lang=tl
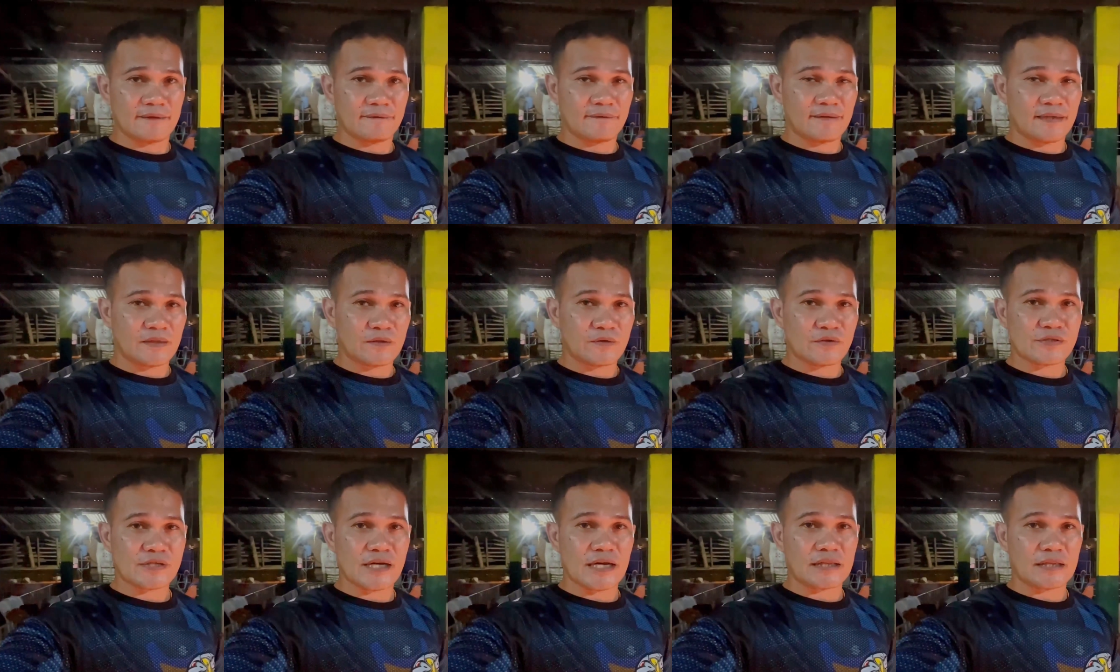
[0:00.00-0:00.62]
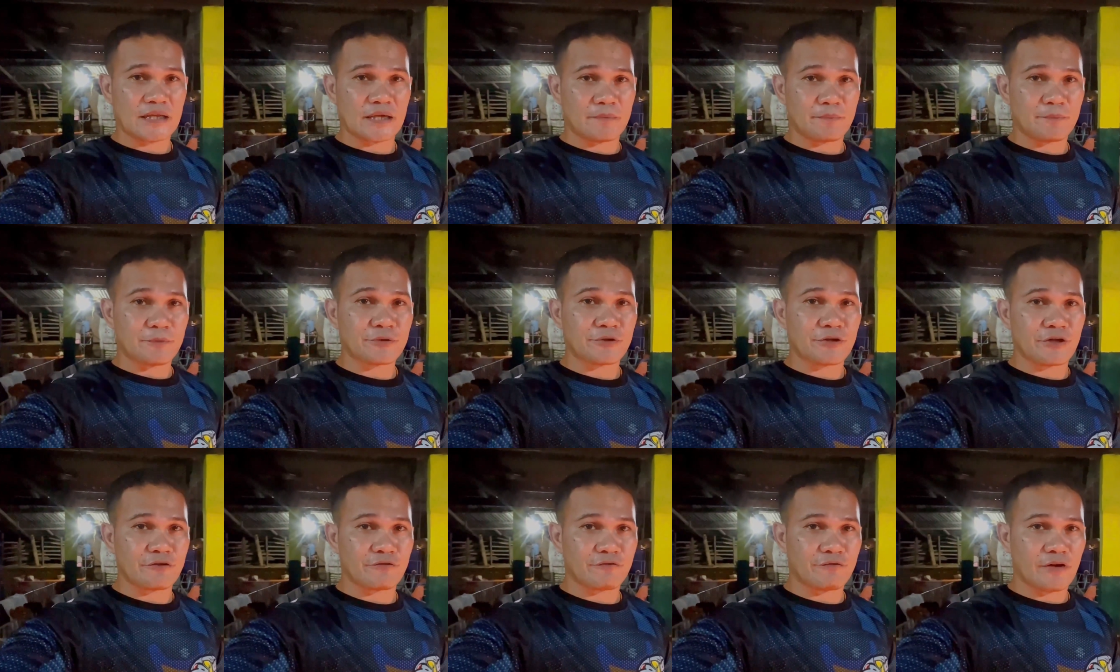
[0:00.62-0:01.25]
dito sa ating
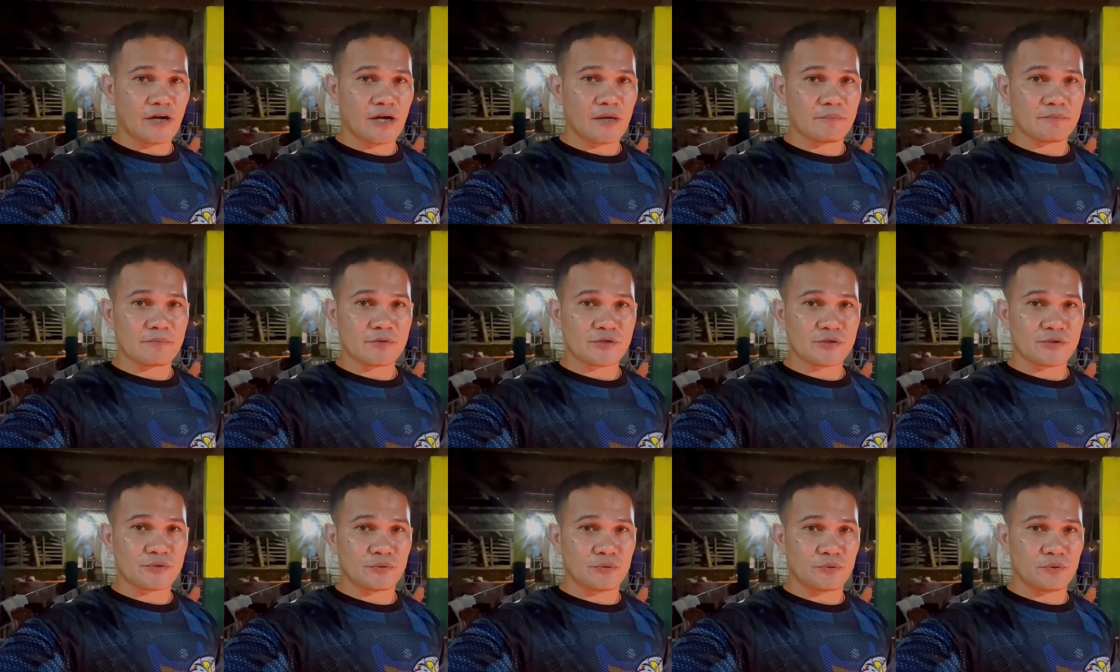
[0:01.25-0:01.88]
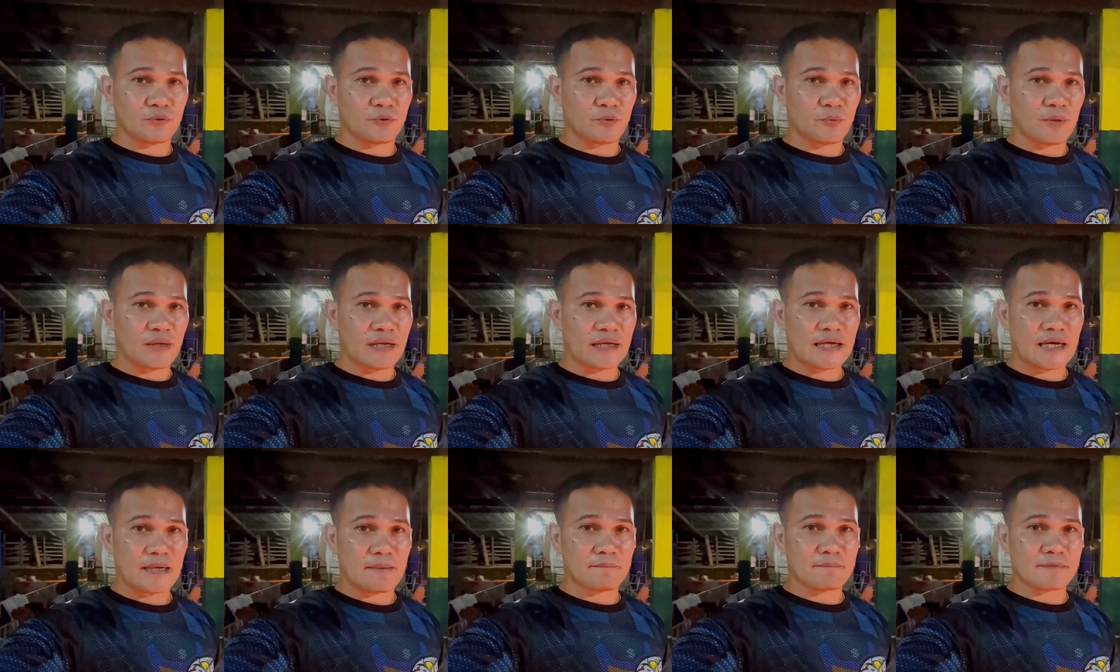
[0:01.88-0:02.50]
Munting Farm. So
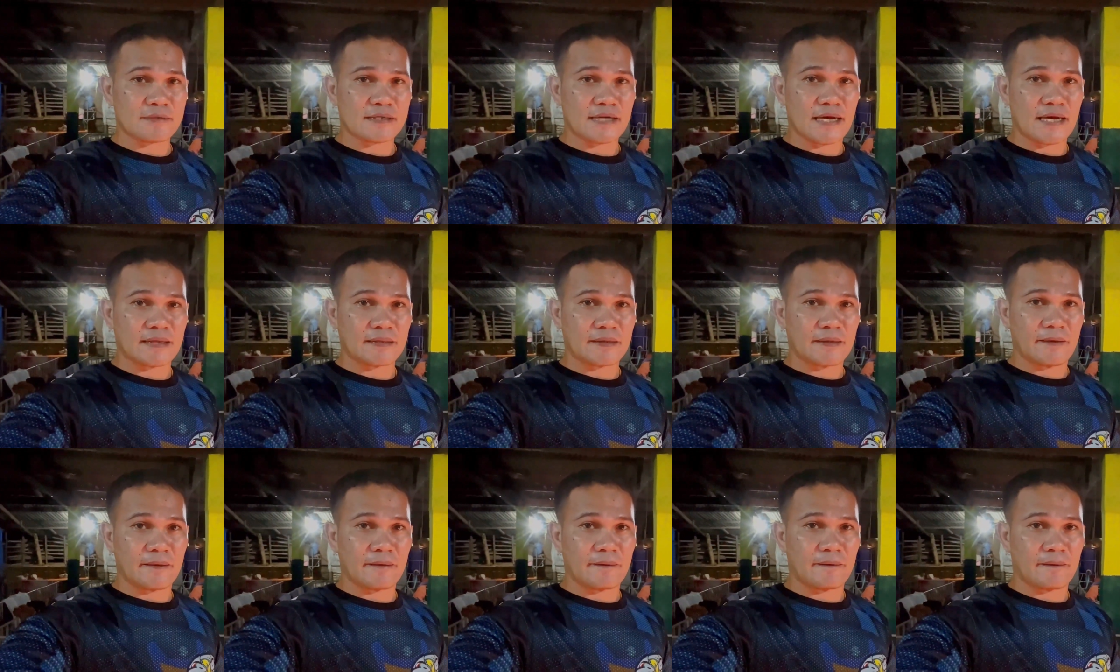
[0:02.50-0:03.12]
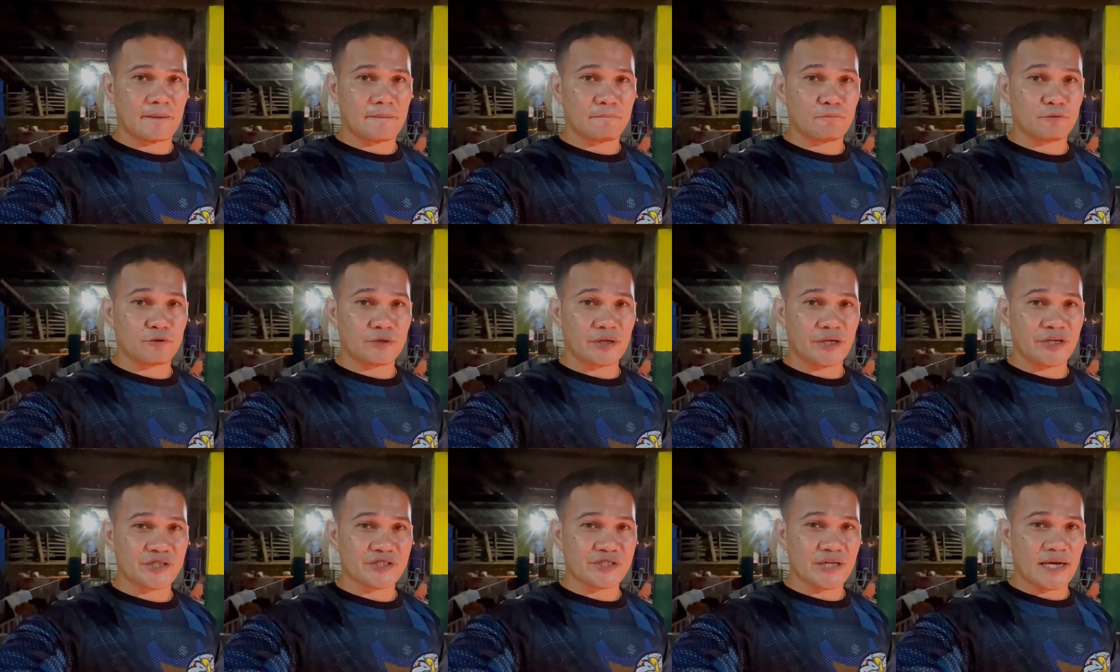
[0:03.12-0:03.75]
welcome sa ating uh,
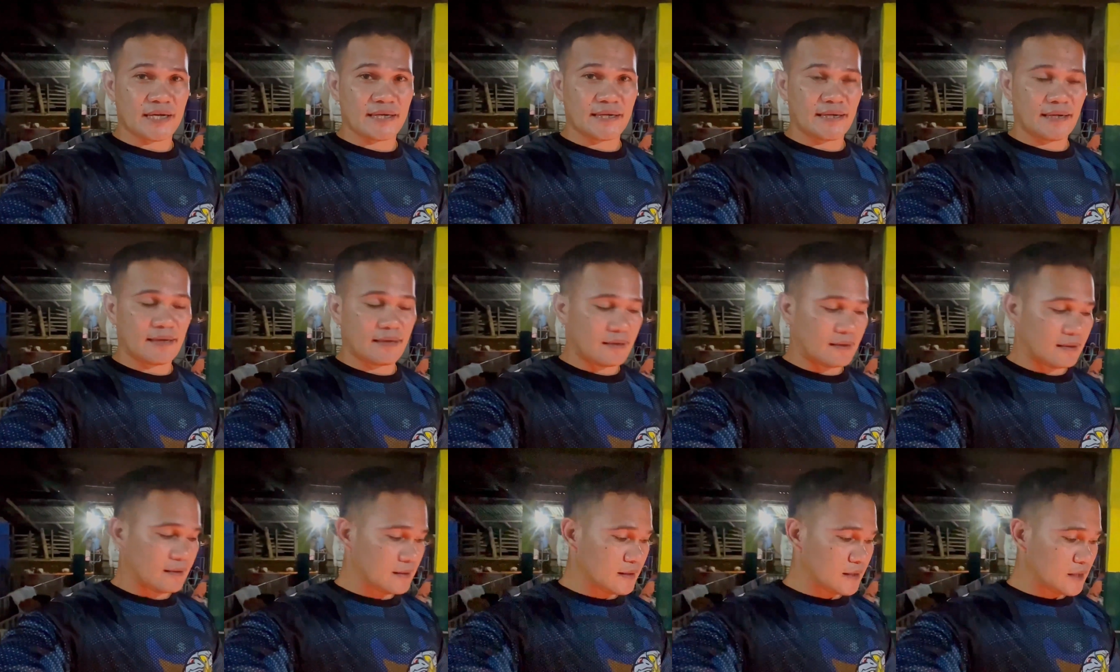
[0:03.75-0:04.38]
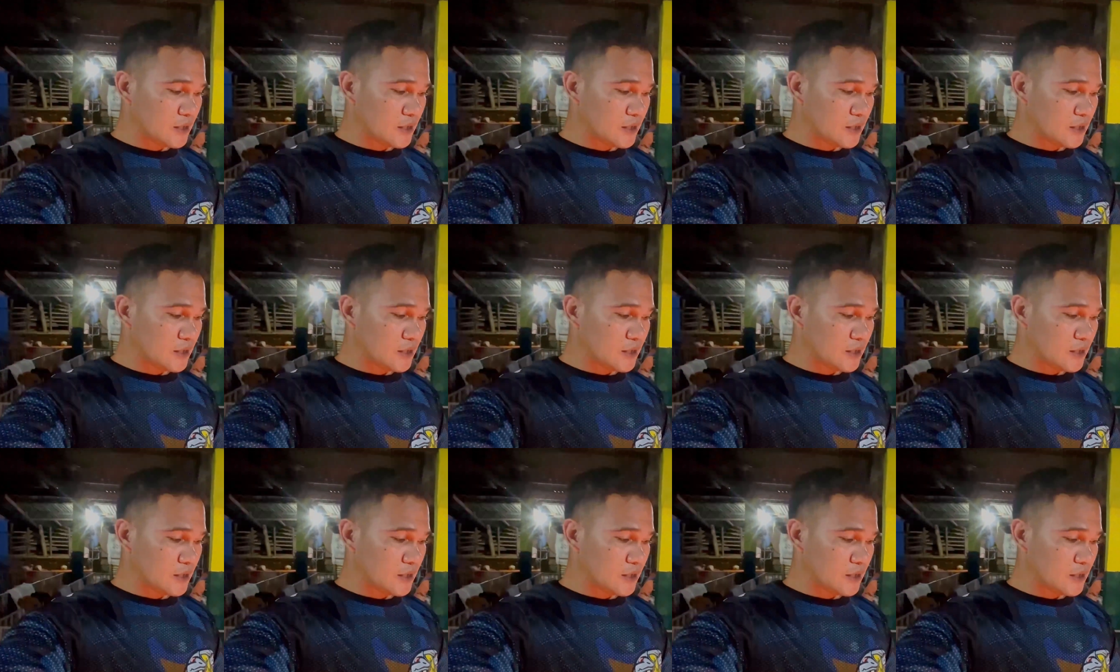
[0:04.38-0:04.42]
Munting Channel.